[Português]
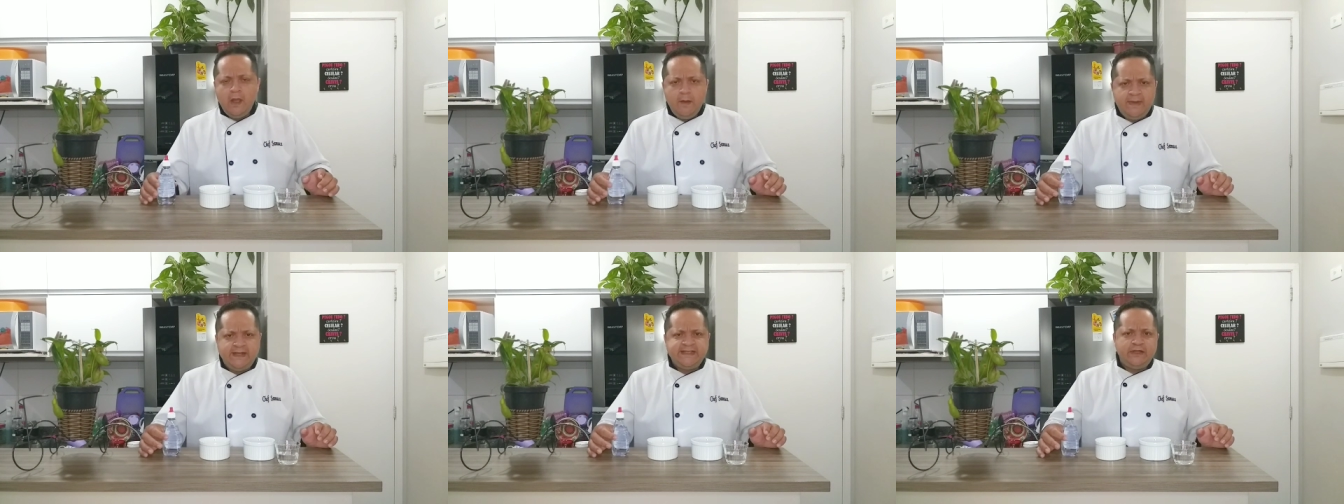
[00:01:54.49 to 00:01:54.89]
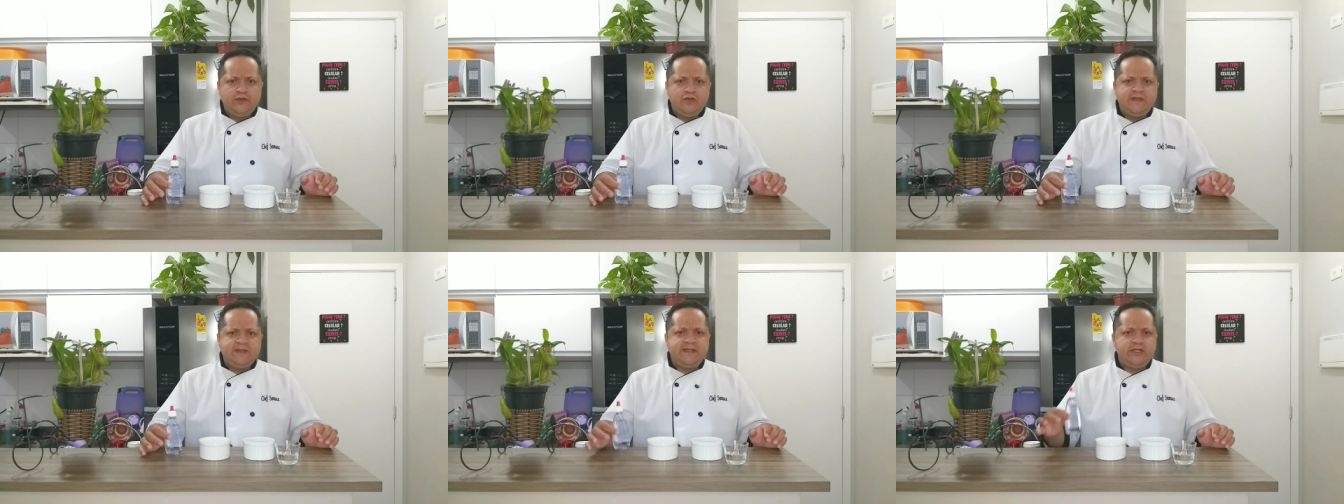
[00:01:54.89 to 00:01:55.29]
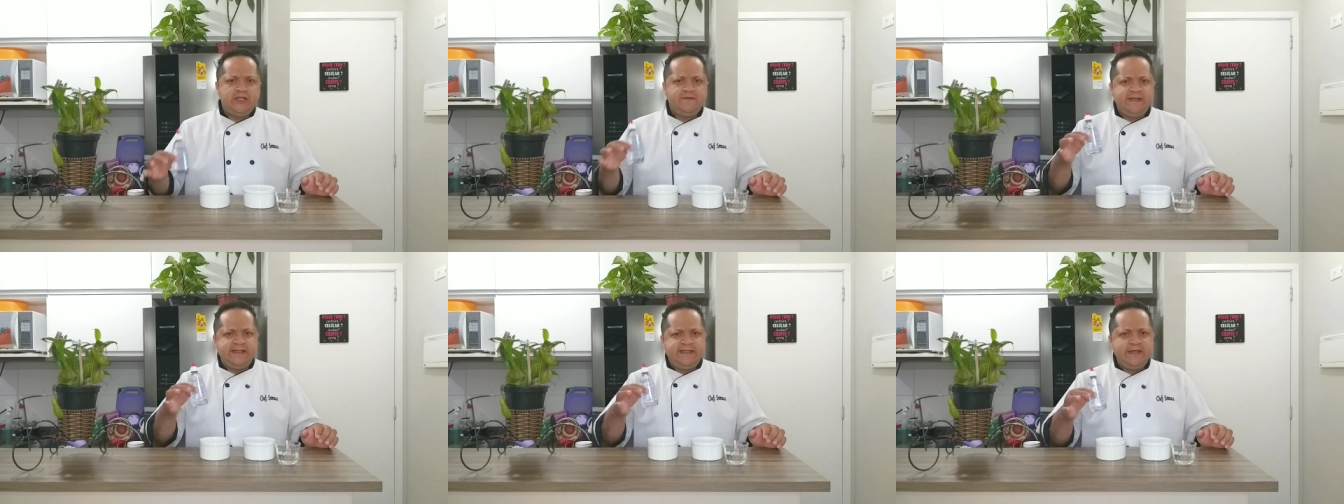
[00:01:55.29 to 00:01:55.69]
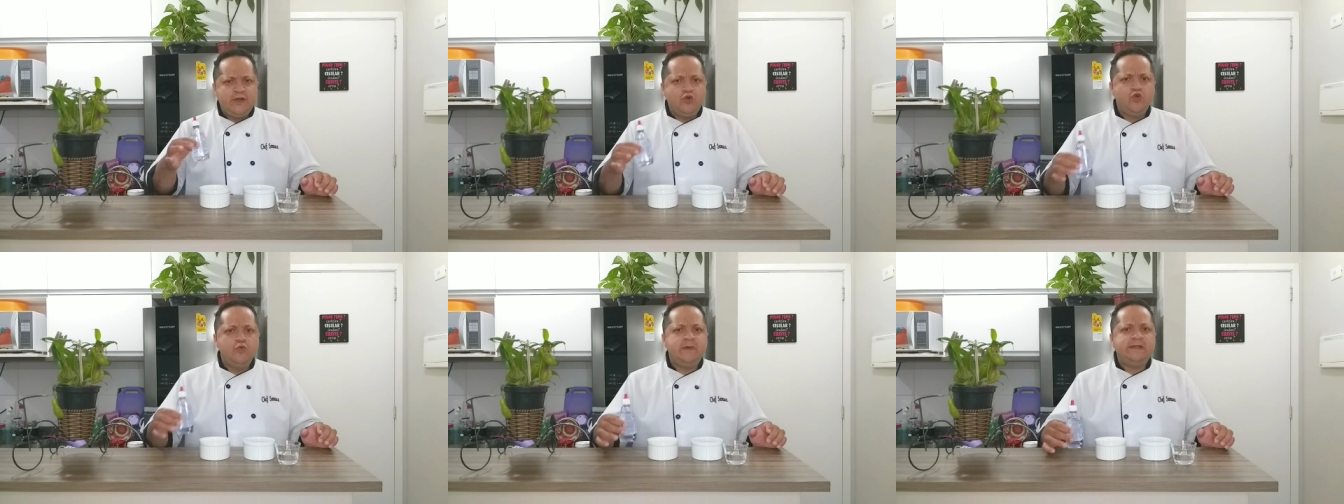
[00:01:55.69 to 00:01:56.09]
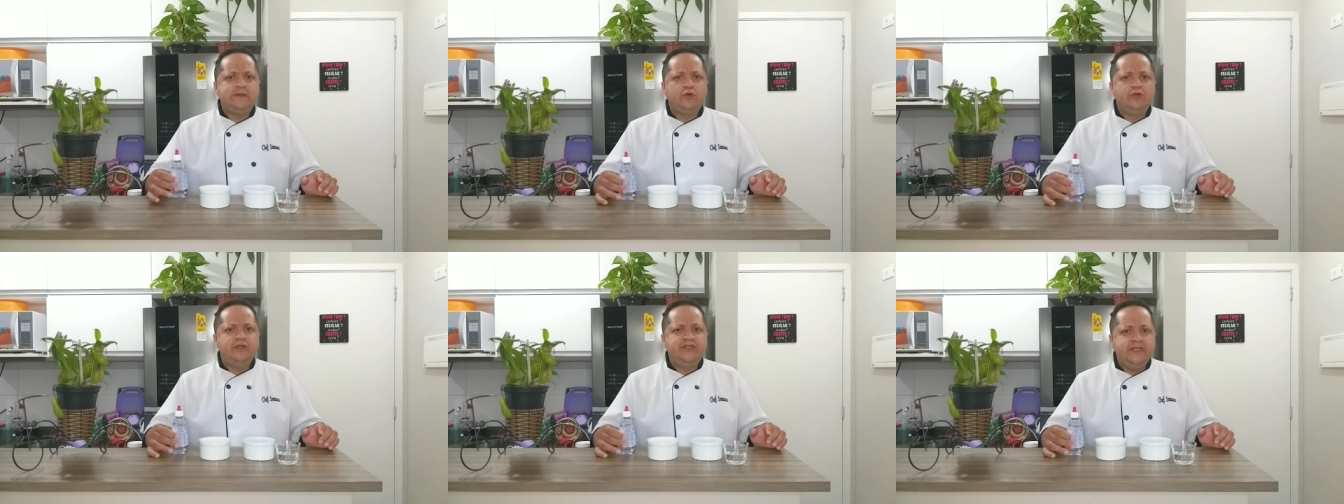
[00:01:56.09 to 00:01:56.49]
Mas adoçante vai ser algumas
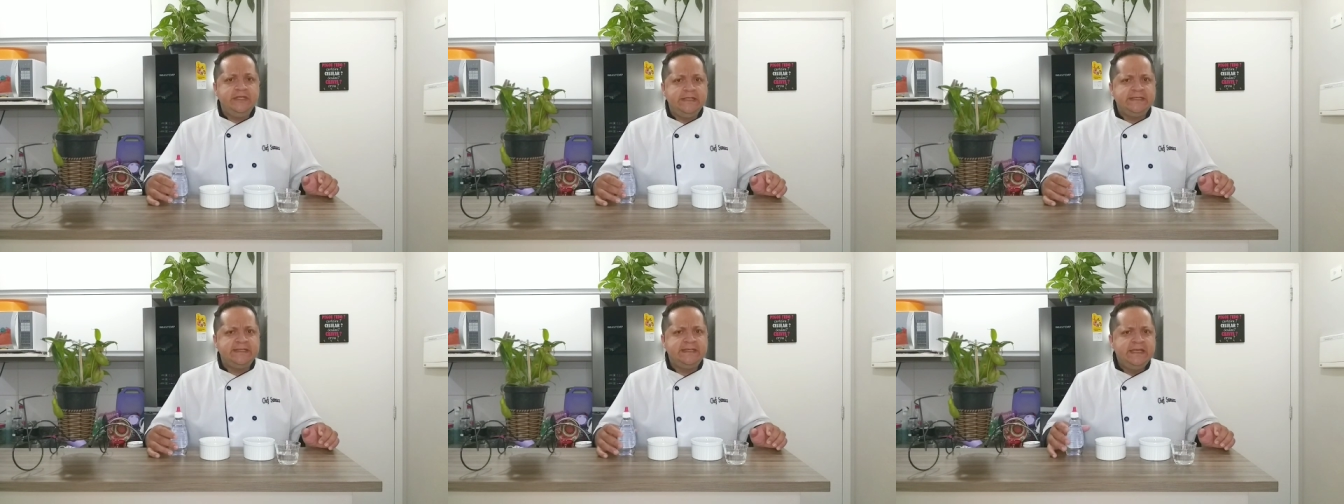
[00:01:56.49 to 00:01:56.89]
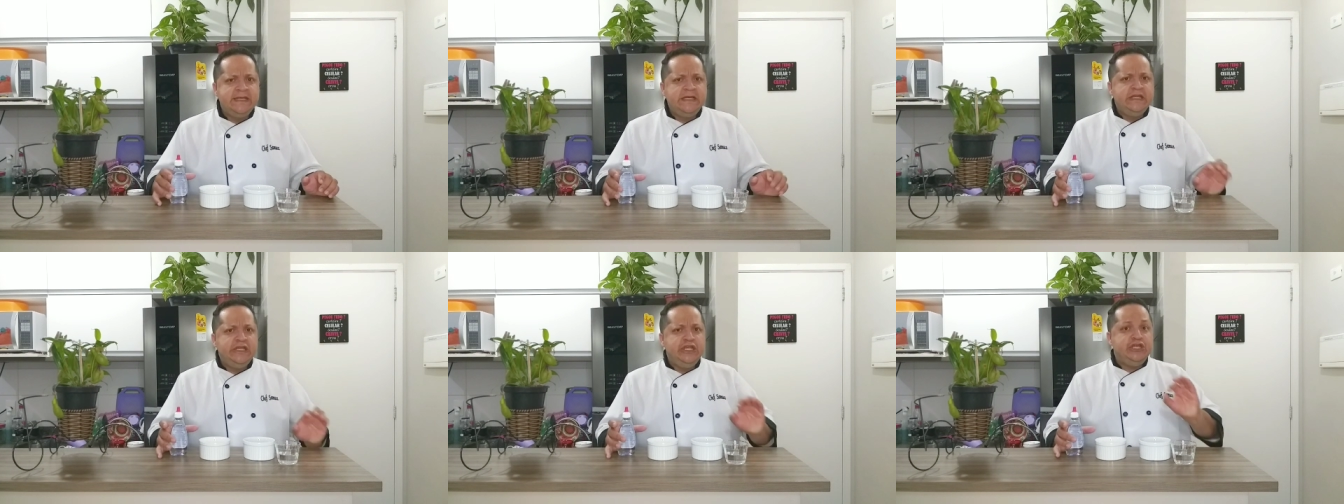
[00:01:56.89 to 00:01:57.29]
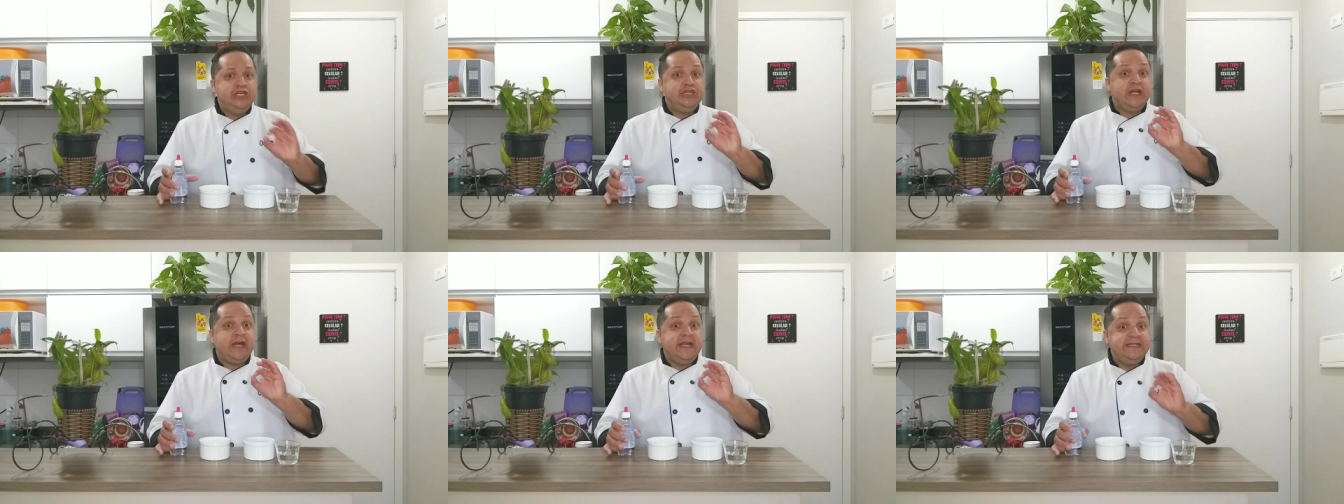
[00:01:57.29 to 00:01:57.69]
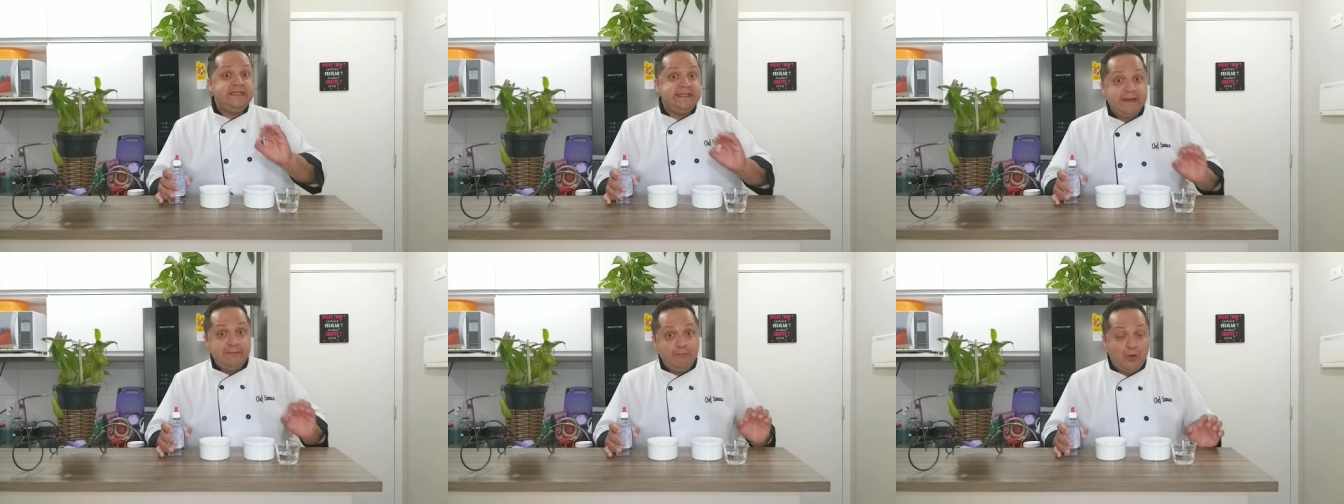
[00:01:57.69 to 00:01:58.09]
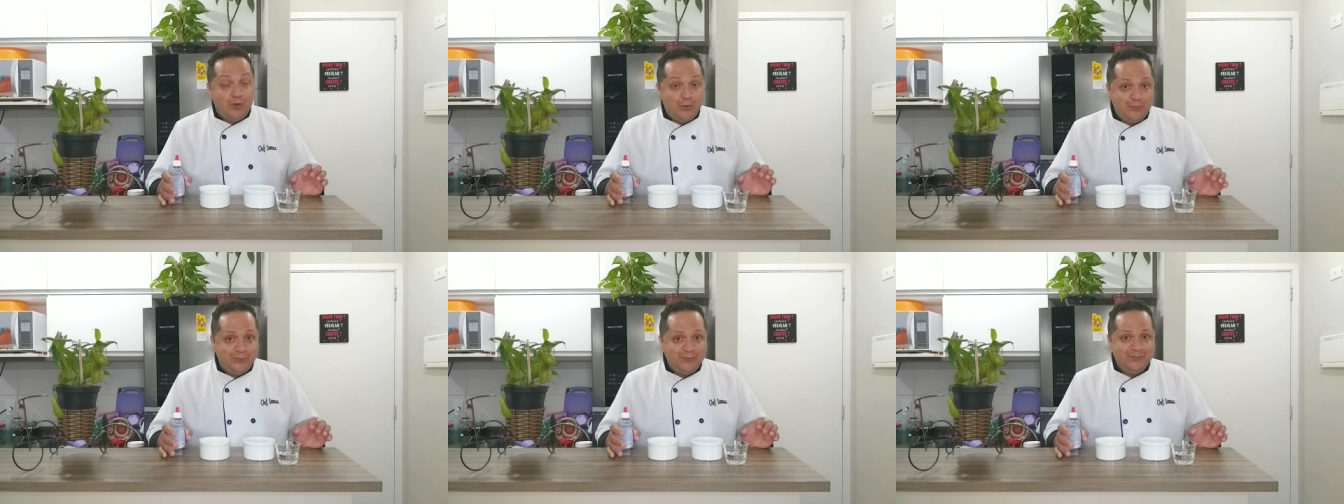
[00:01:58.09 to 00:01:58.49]
gotinhas e já está
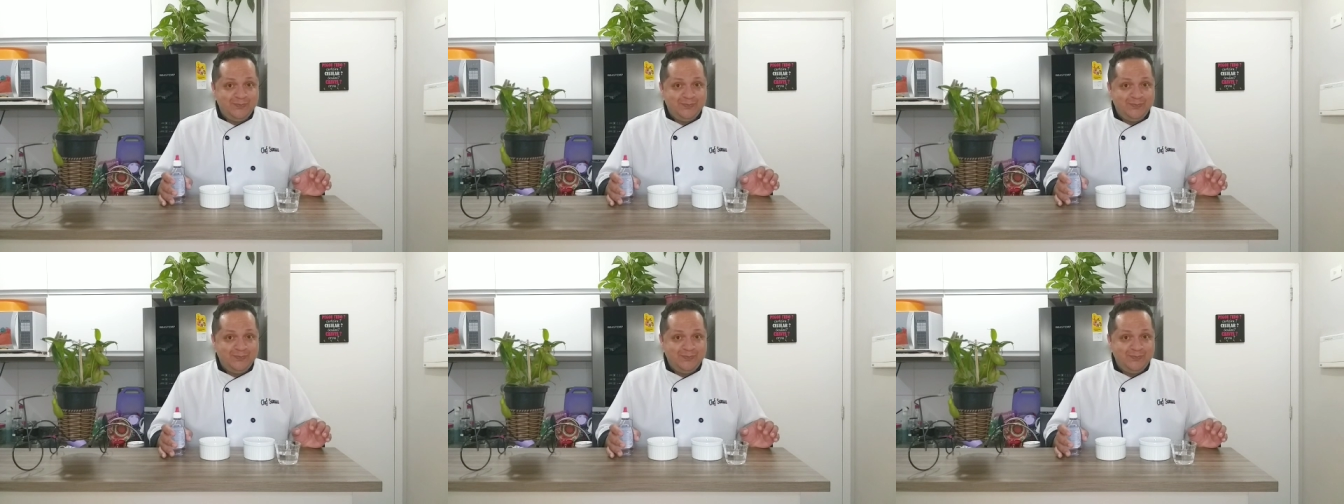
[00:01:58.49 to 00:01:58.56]
bom.